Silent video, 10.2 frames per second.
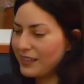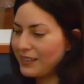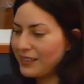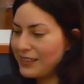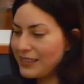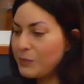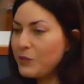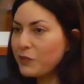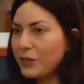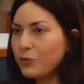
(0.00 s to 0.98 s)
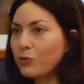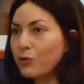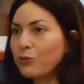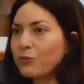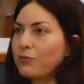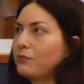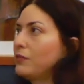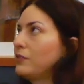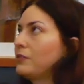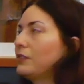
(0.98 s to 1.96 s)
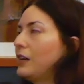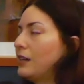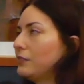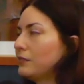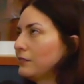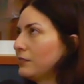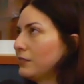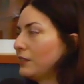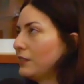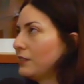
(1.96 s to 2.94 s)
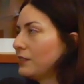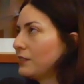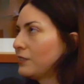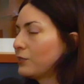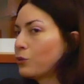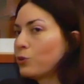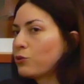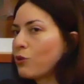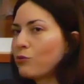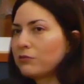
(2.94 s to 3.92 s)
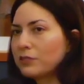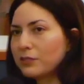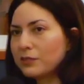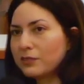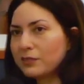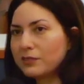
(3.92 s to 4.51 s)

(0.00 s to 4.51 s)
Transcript: Et Sami Frey dedans, donc bon, euh, voilà, grosse rencontre euh,